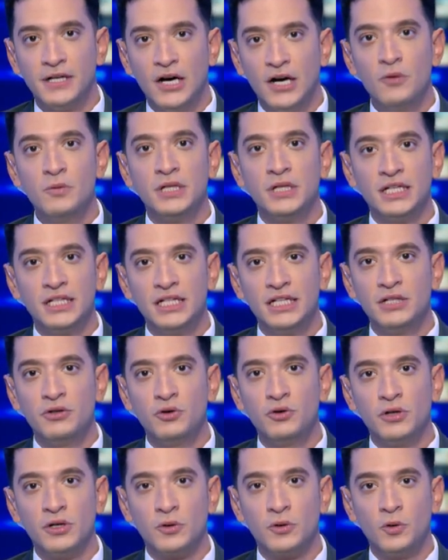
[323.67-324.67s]
أو من خلال
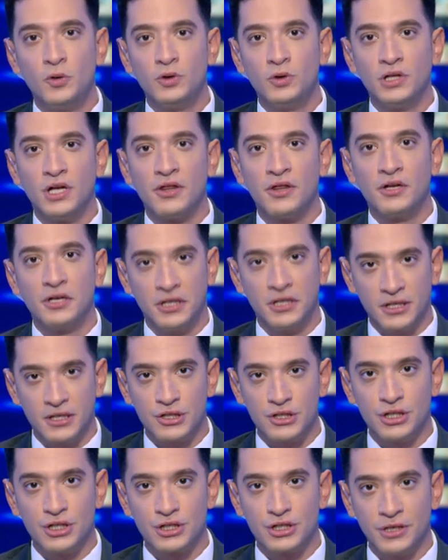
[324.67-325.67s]
كيو آر كود الظاهر على
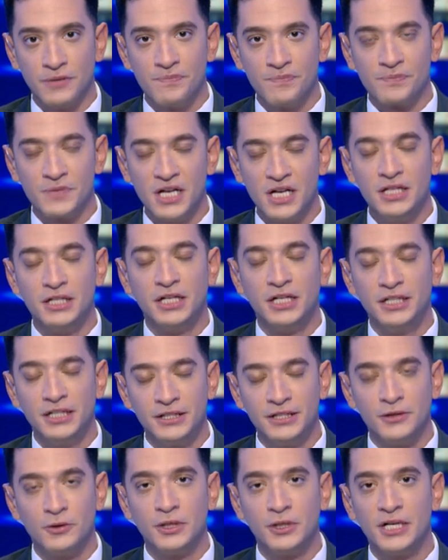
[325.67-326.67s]
الشاشة هذه
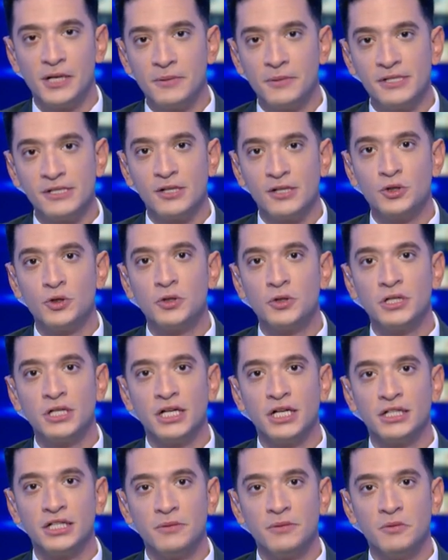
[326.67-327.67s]
تحياتي لؤي أباظة شكرا
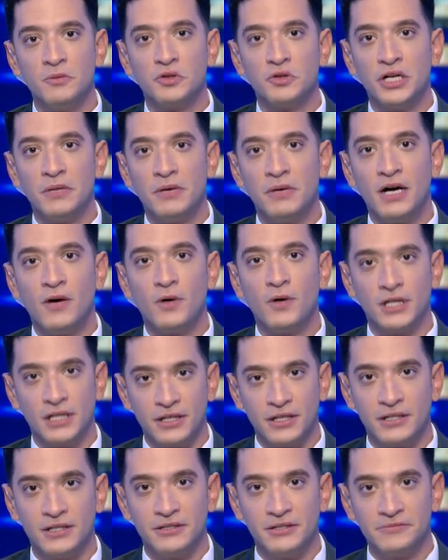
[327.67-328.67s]
على طيب المتابعة وإلى
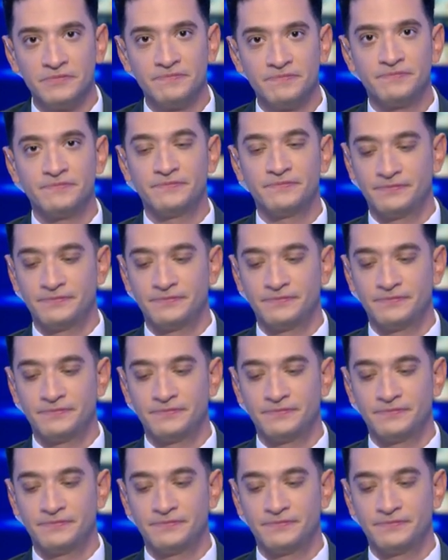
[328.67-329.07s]
اللقاء